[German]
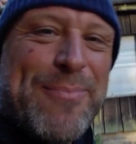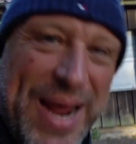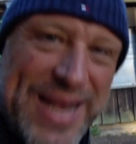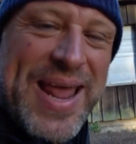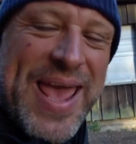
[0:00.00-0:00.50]

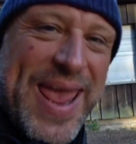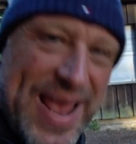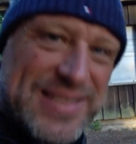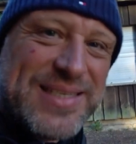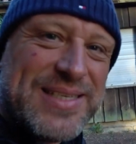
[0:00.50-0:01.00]
Mein
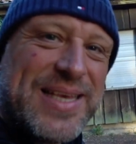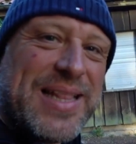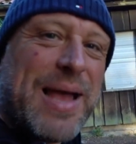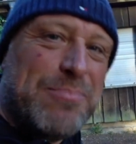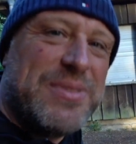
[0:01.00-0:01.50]
erstes
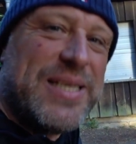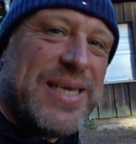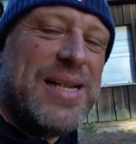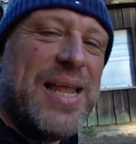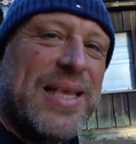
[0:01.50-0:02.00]

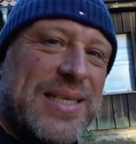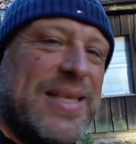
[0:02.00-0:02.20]
Etappenziel ist